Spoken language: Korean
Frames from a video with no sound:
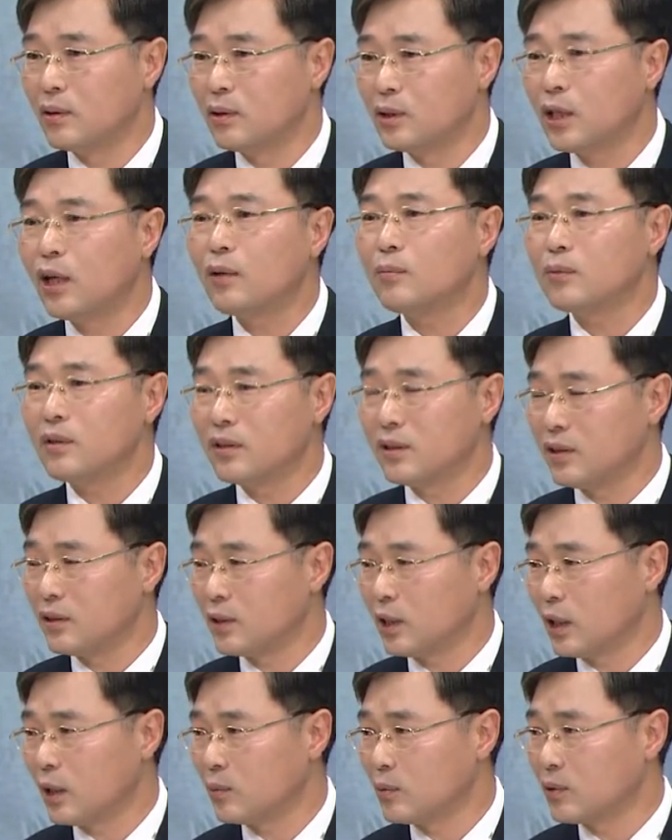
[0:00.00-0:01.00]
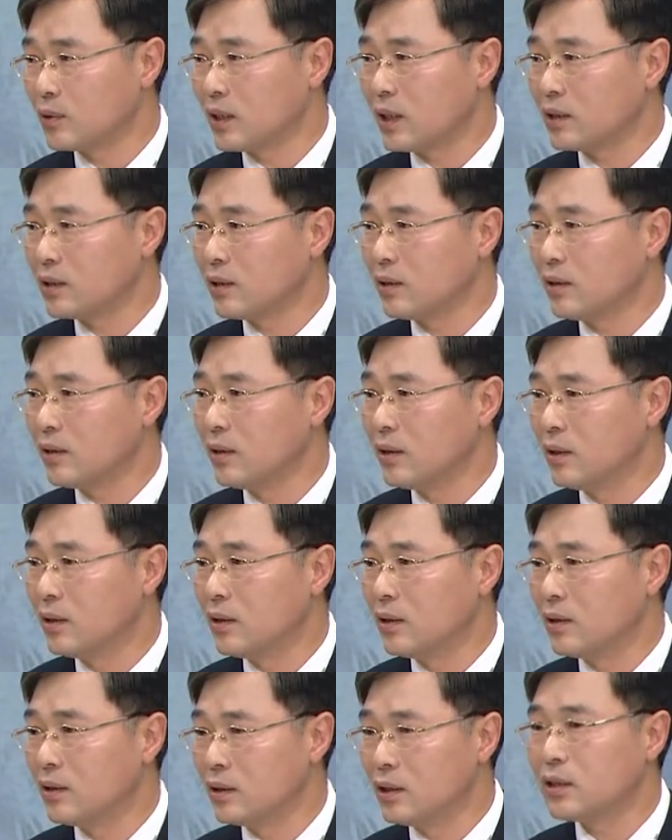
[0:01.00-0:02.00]
처음 듣는 사람도 사실
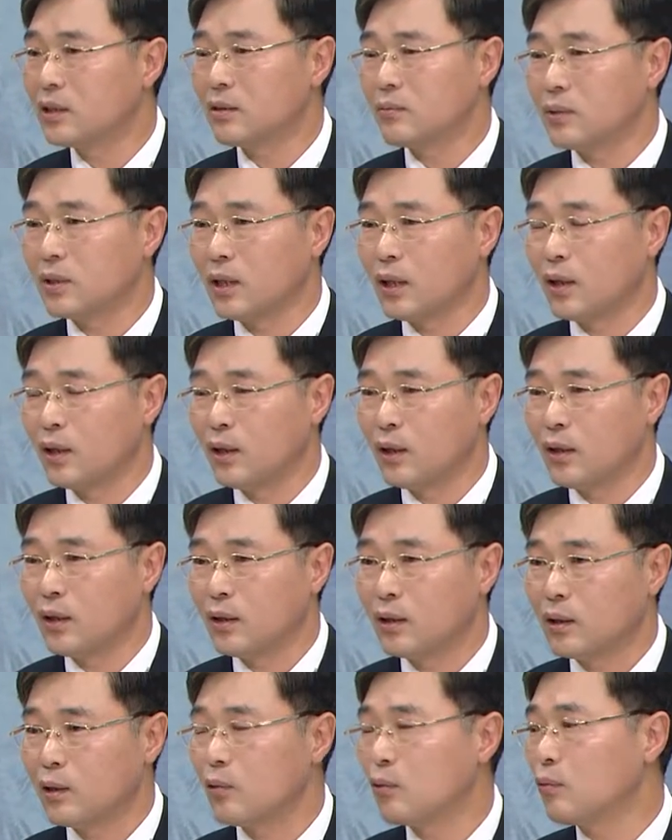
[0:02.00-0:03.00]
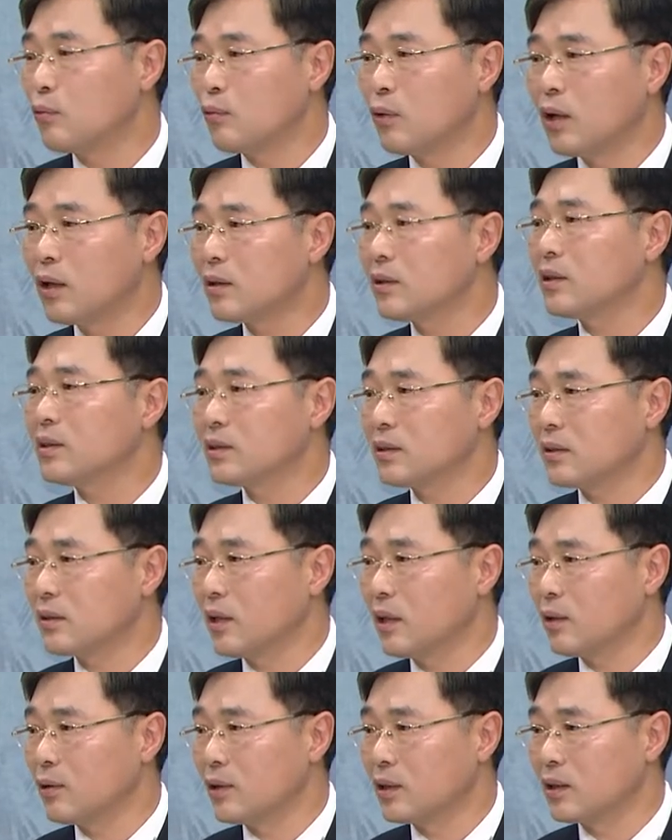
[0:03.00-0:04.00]
있습니다. 왜 그랬을까요?